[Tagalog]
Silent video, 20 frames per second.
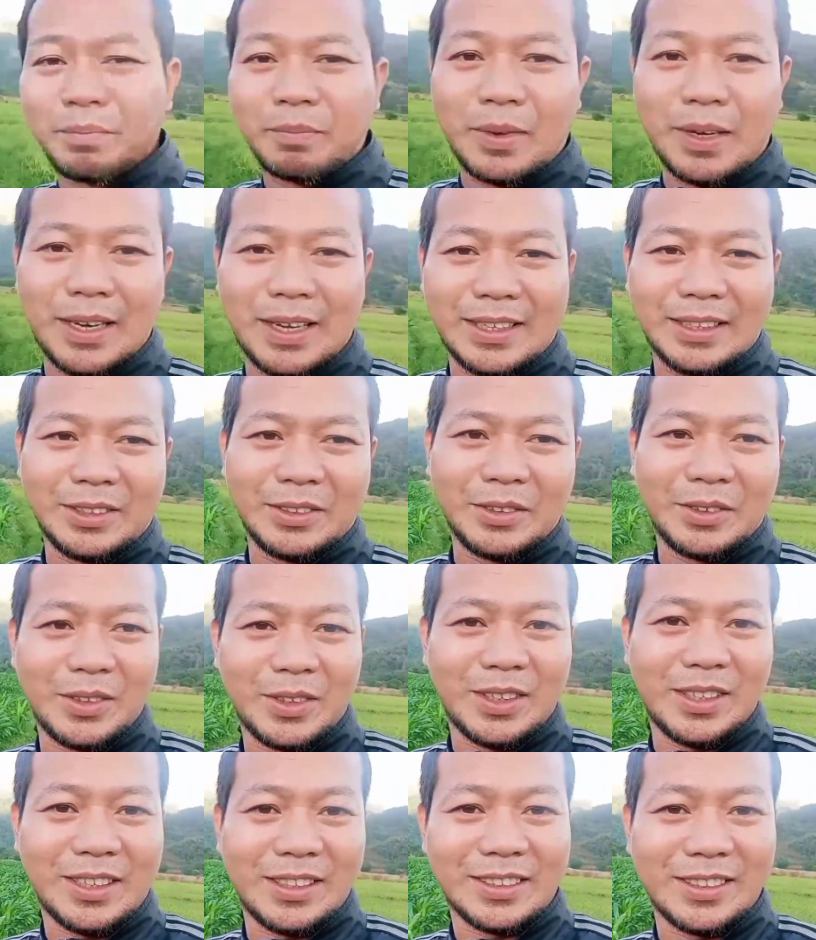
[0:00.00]
malayo
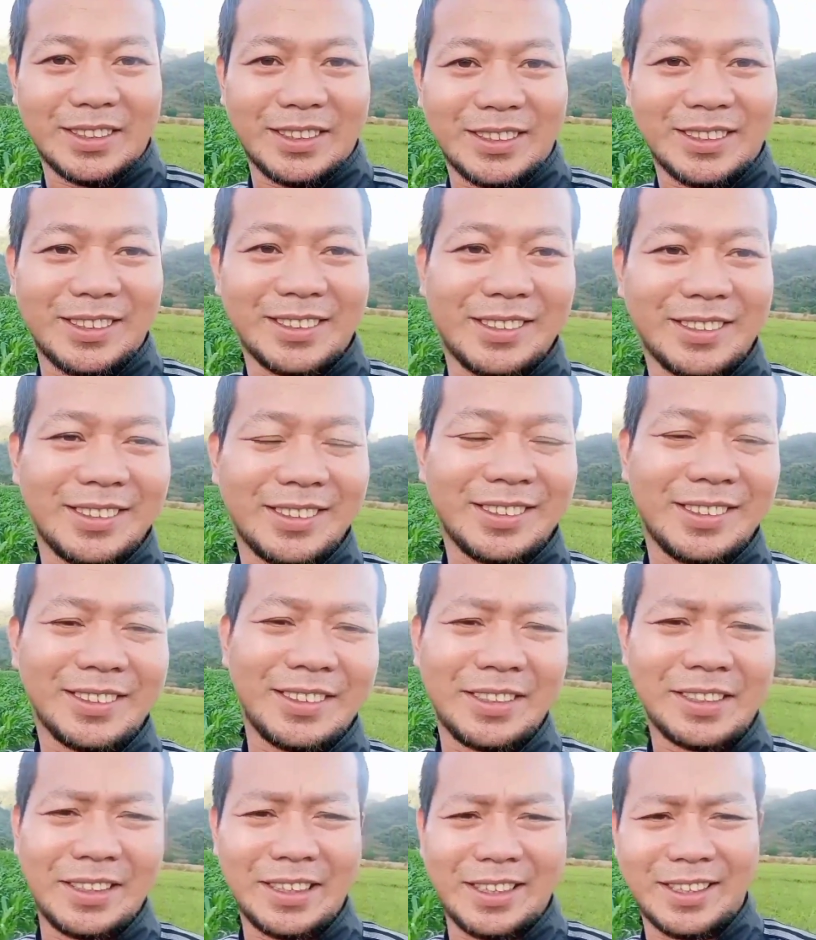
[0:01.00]
ang ating
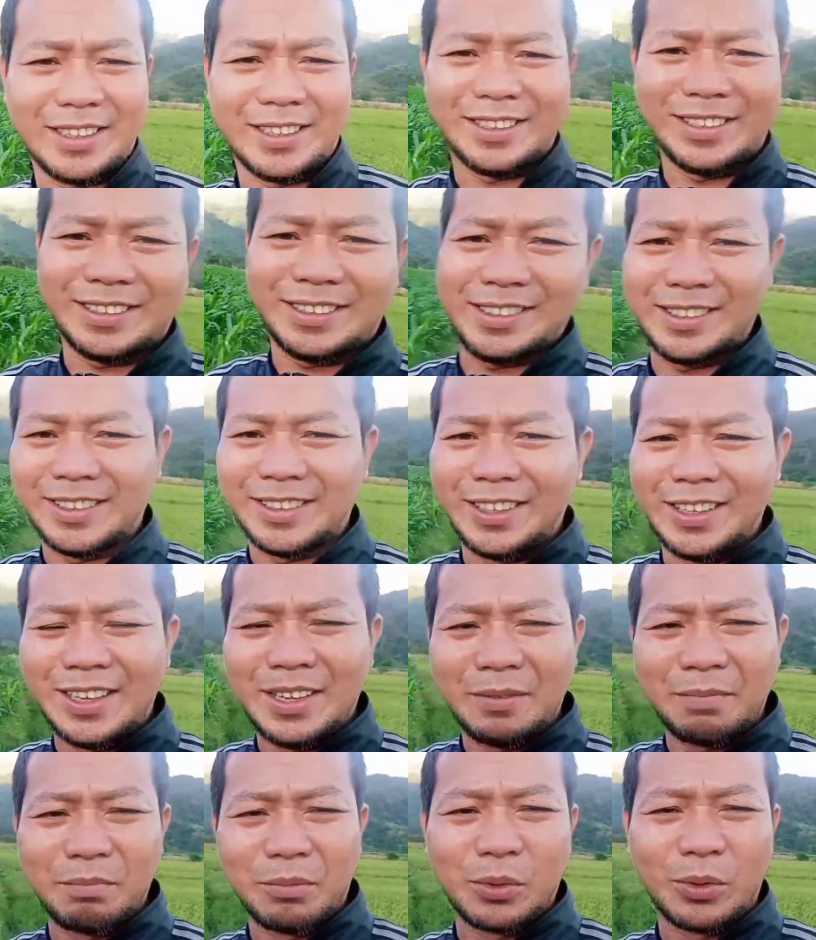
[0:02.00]
uh,
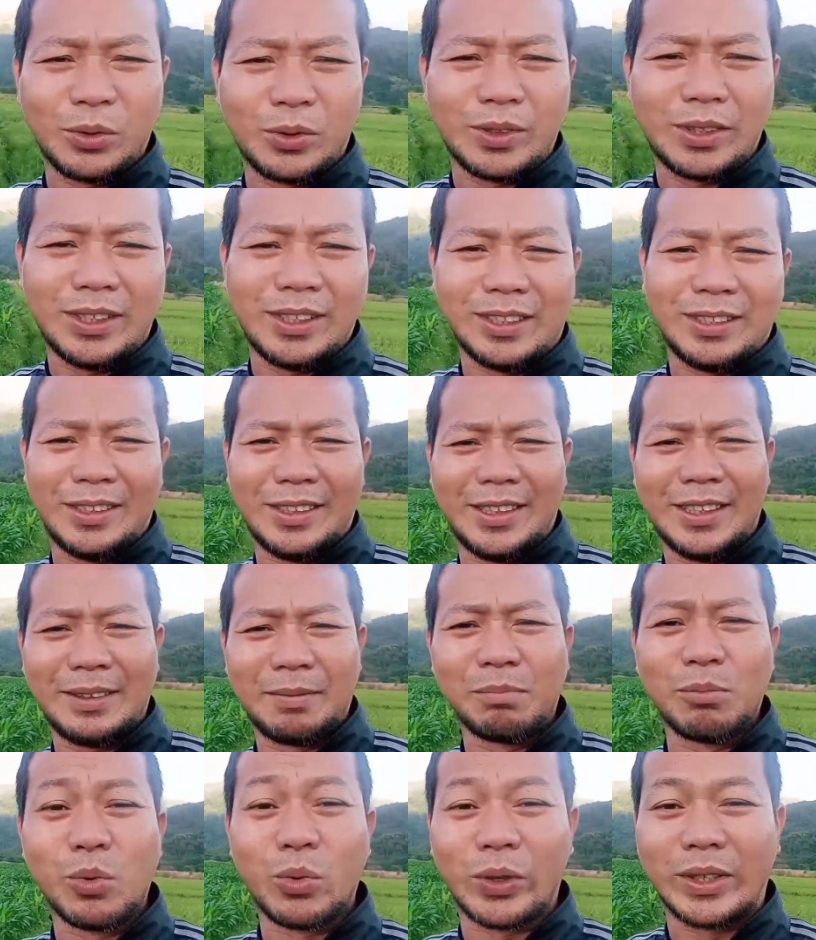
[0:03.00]
munting
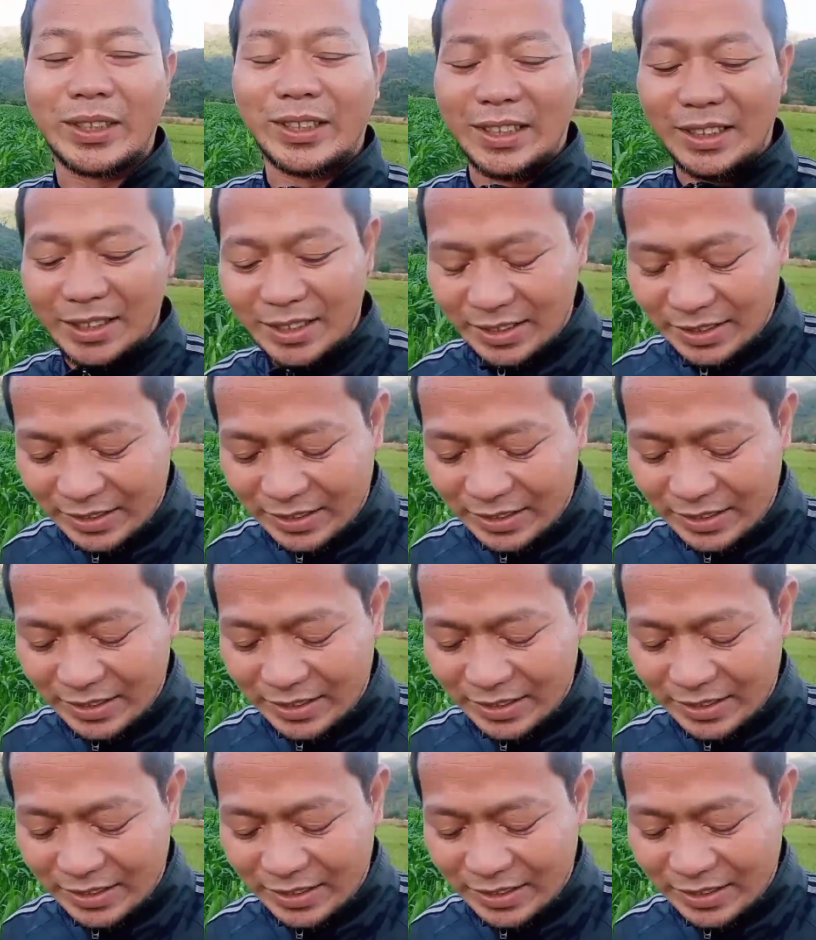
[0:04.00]
bukid